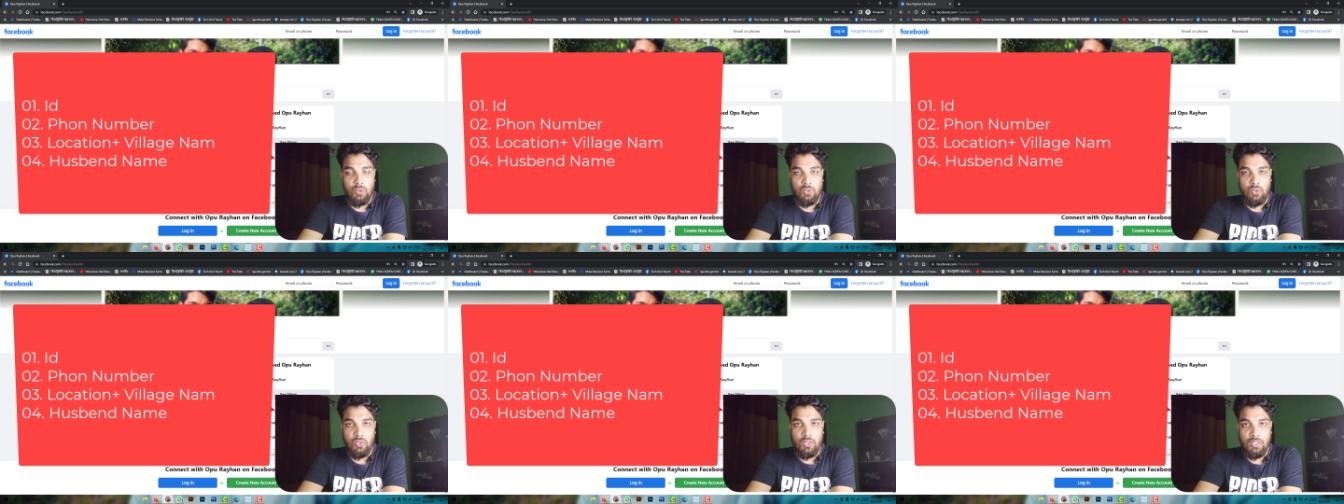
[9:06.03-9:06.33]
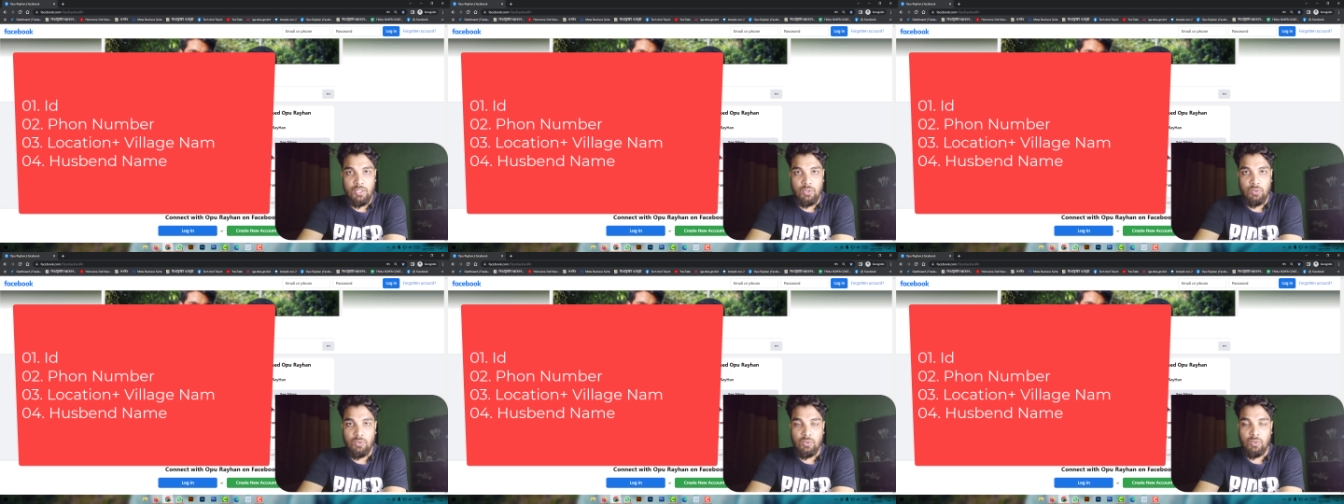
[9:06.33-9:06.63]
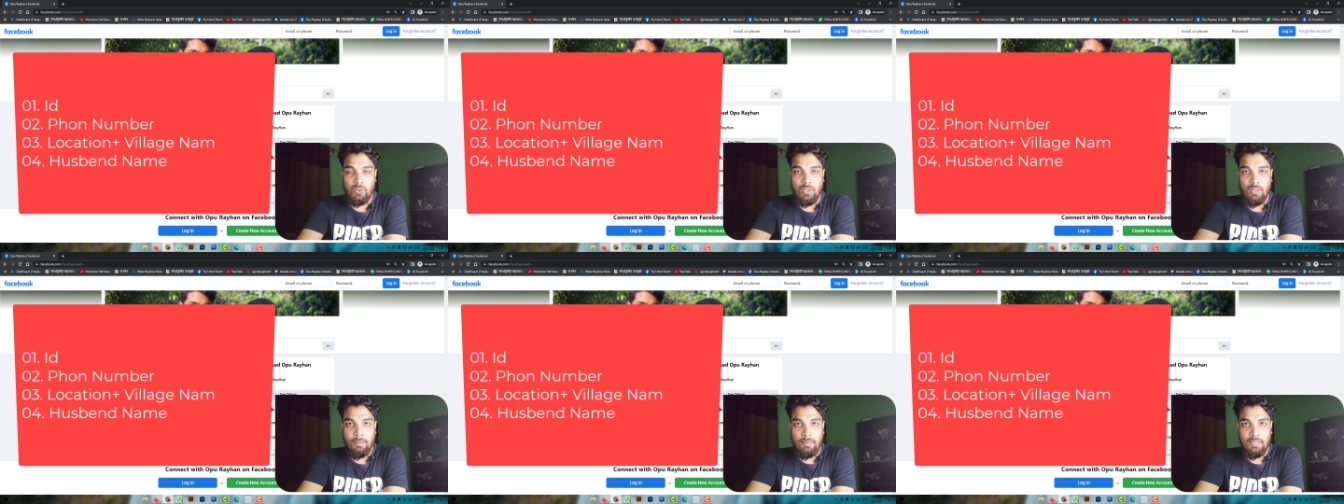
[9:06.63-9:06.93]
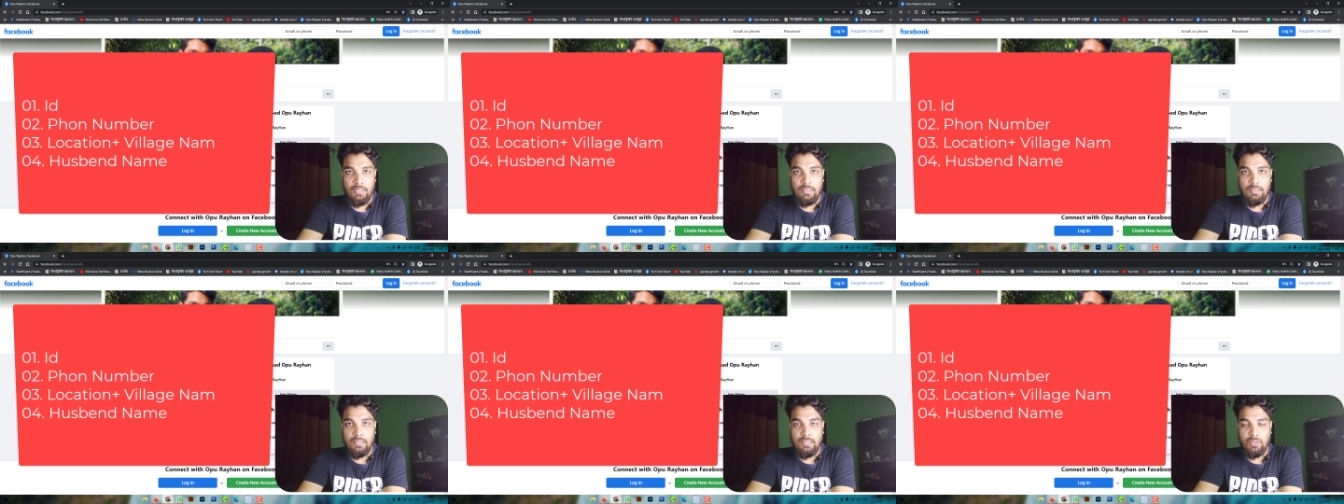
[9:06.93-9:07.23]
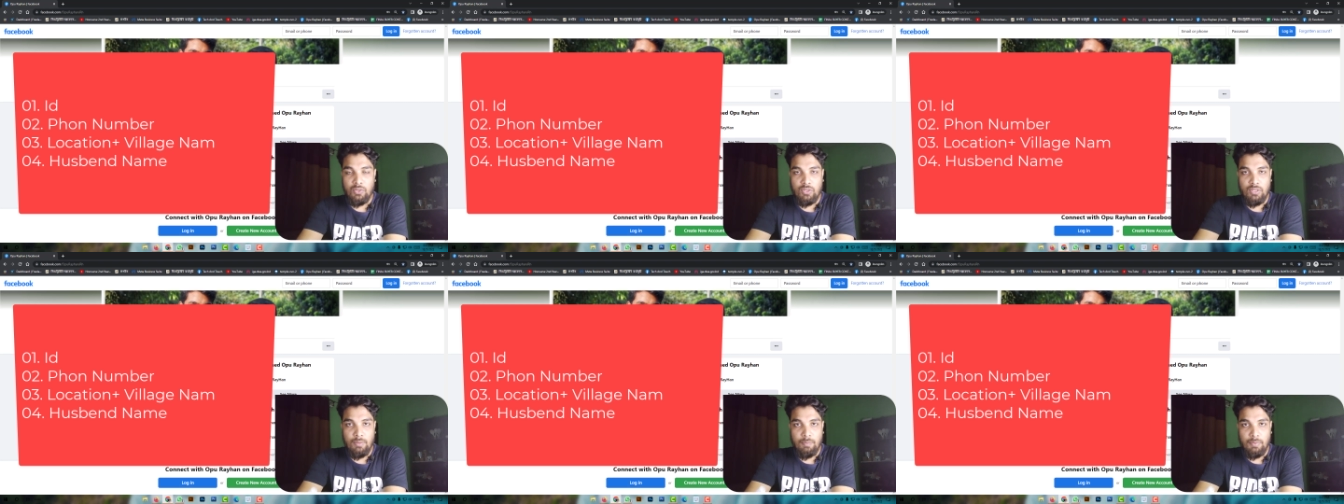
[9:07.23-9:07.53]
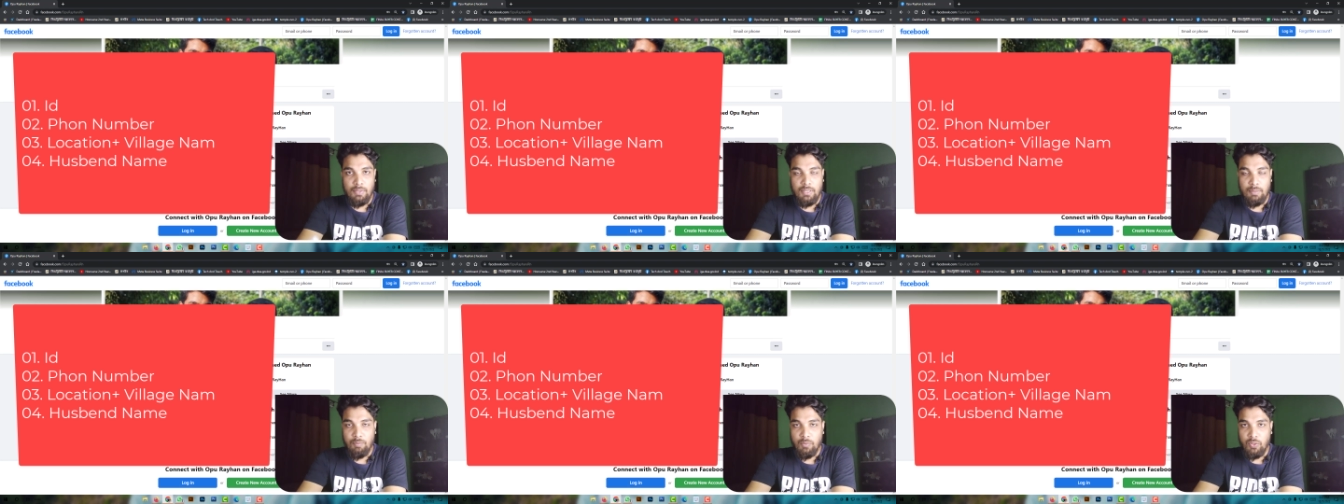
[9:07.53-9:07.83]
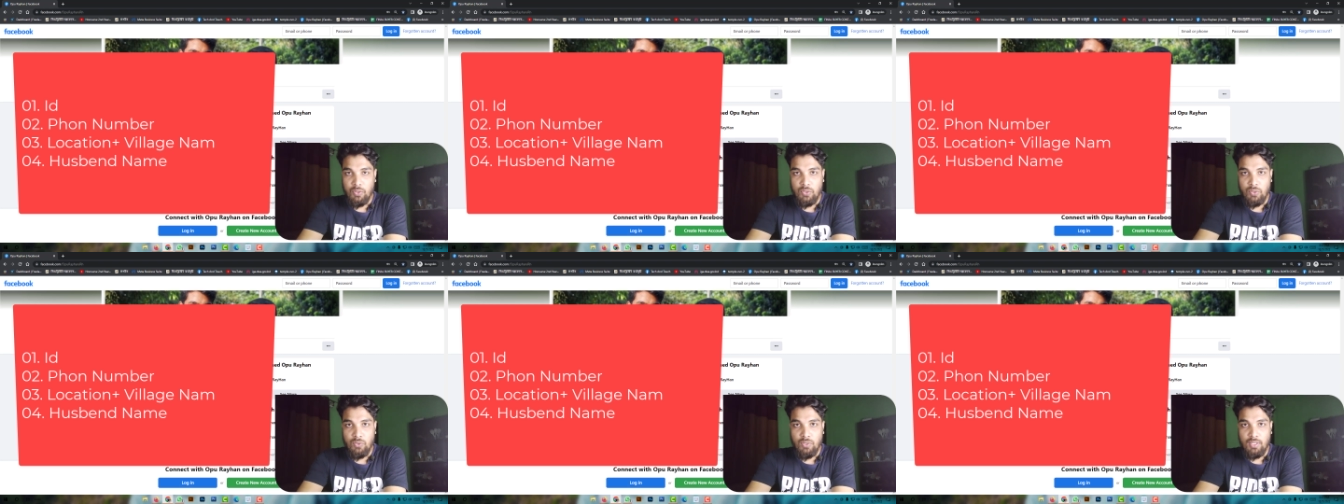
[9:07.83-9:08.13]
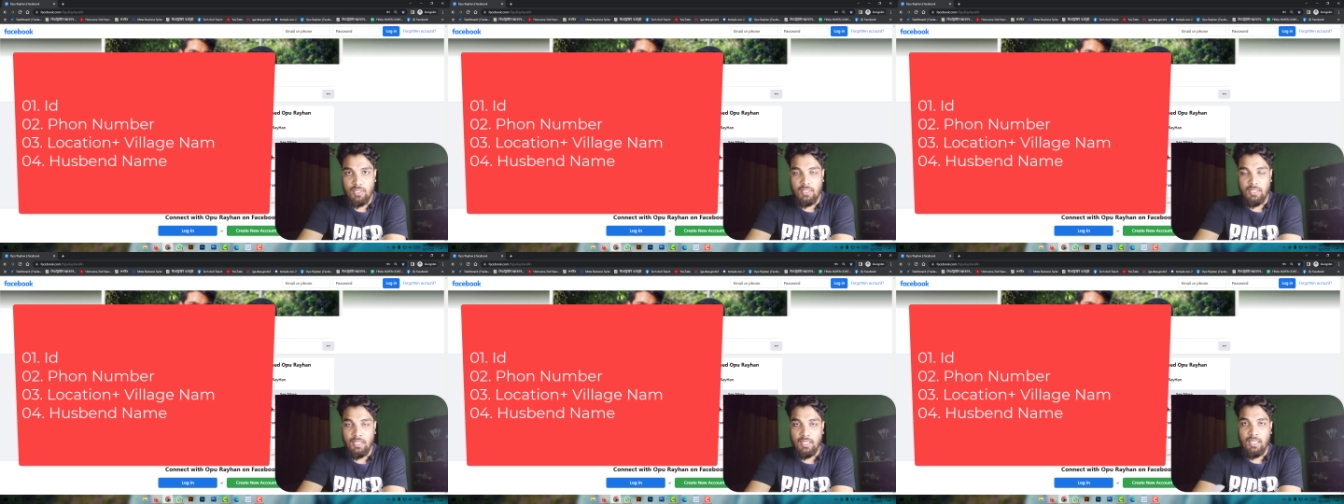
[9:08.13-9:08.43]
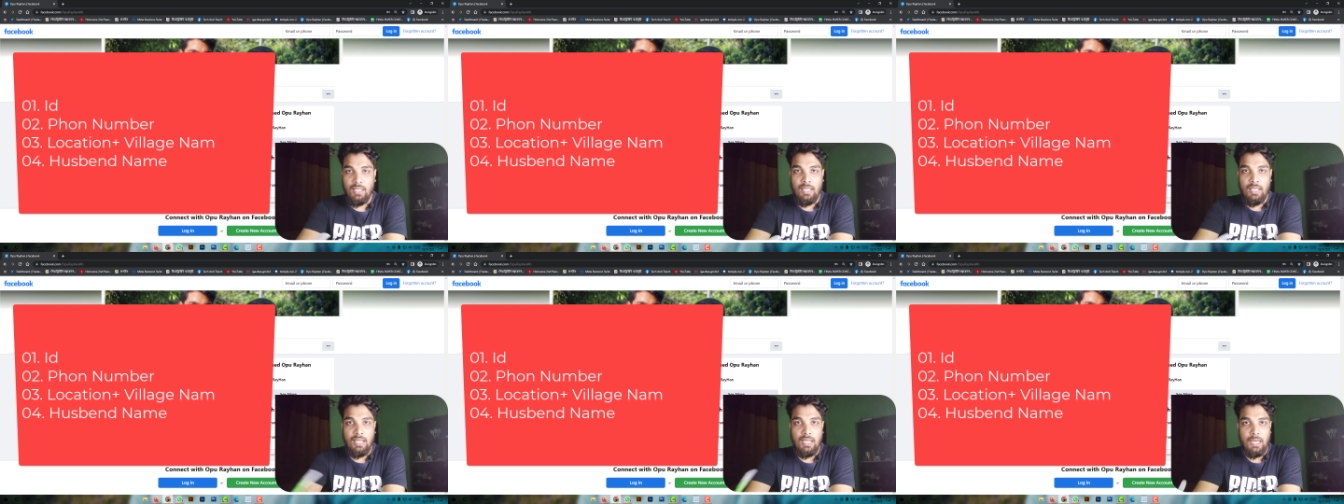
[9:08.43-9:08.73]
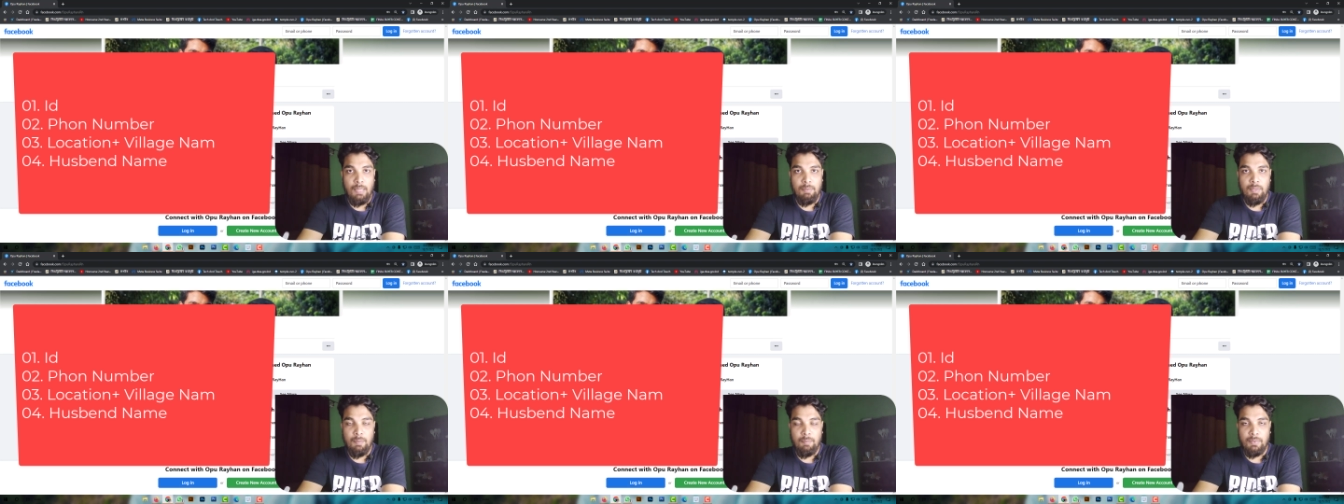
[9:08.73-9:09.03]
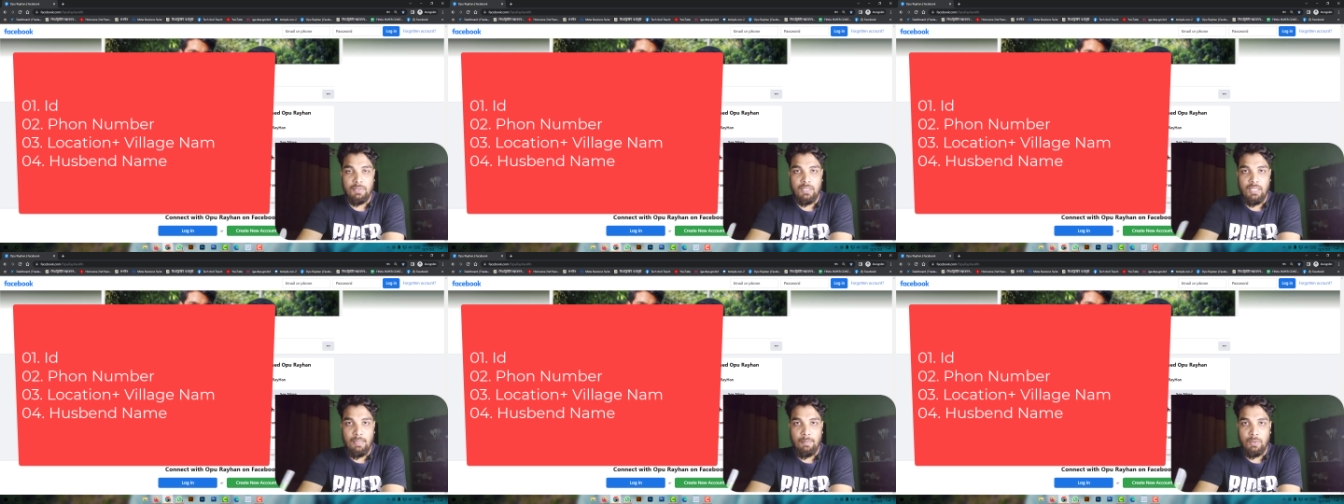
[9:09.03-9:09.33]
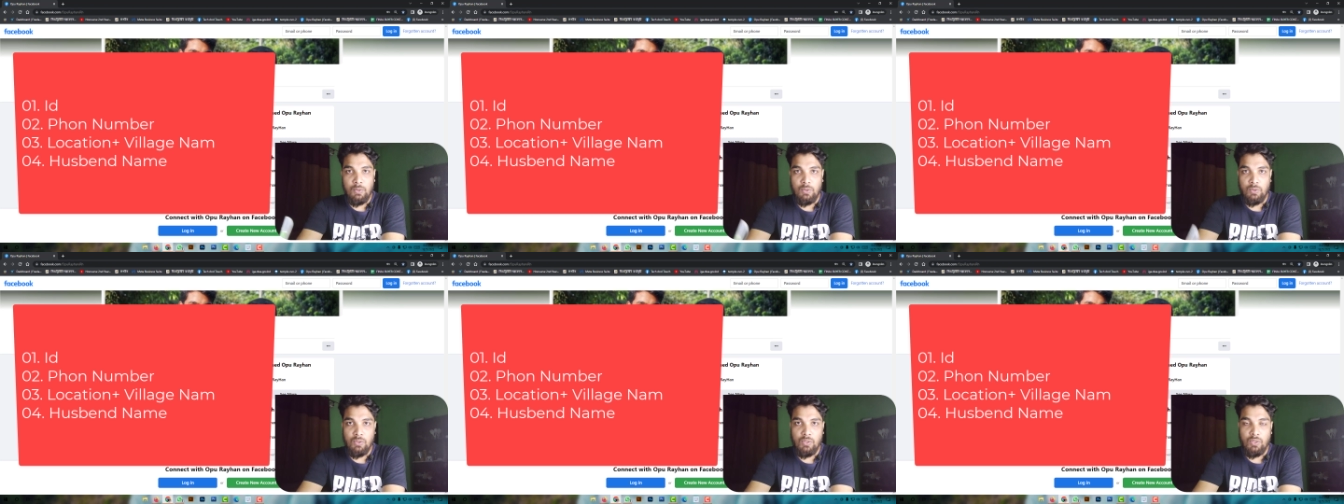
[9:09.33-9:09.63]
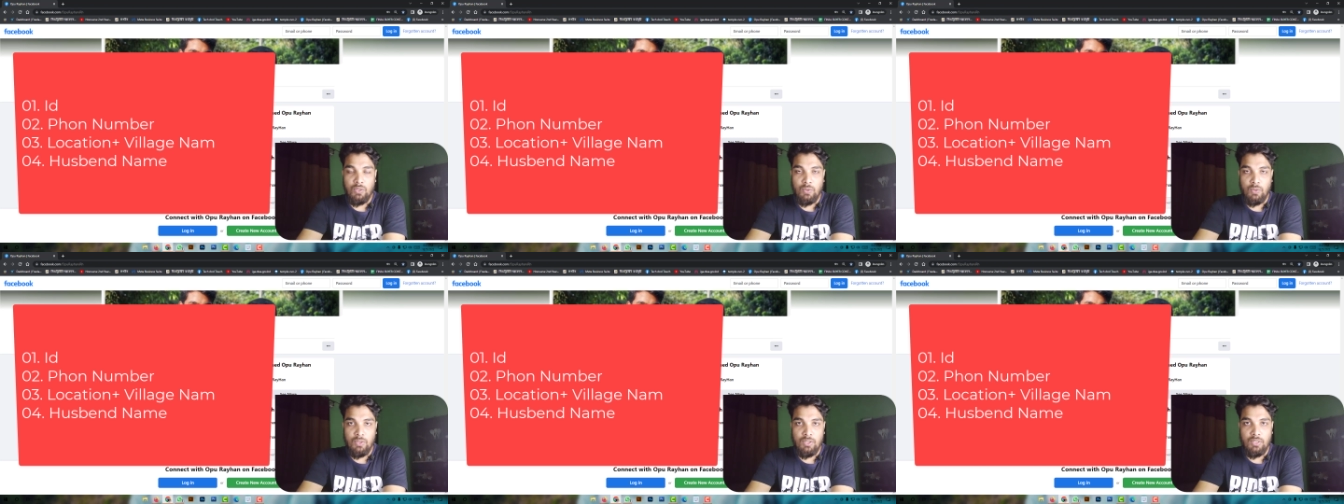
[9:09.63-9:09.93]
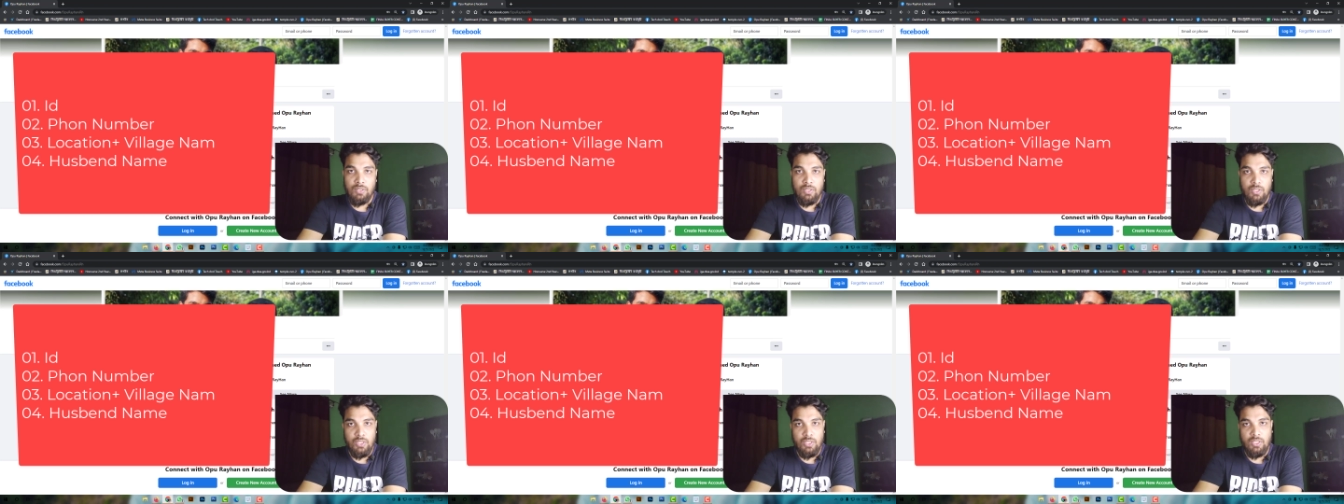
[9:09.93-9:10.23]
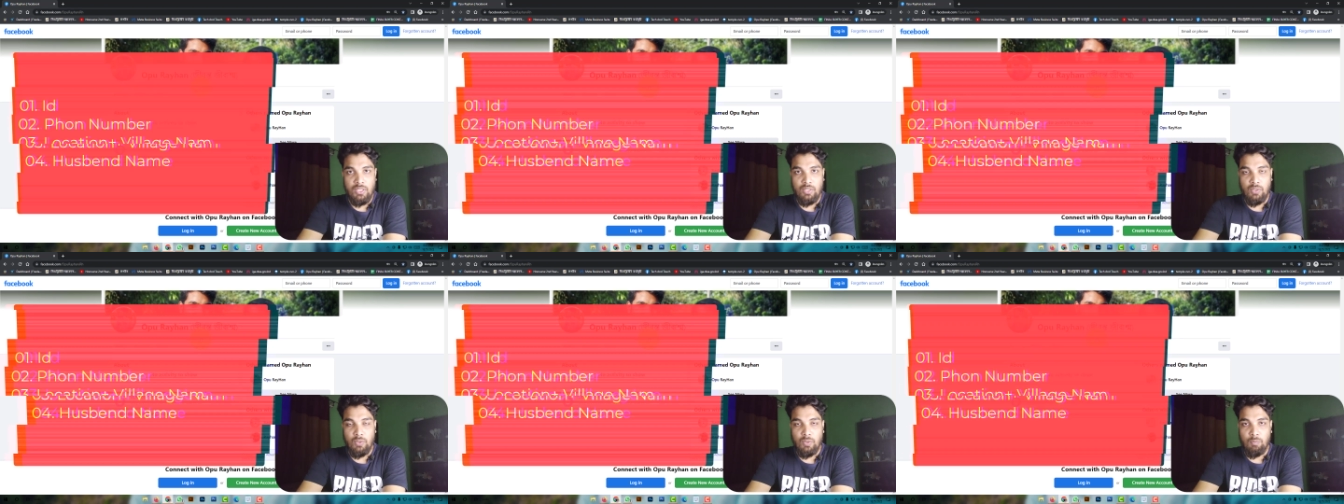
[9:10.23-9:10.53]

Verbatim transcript: ছয়টি তথ্য আমাকে দিয়ে যদি আপনি ইনবক্স করেন আমি আপনাদের আবেদনগুলো করে দেওয়ার চেষ্টা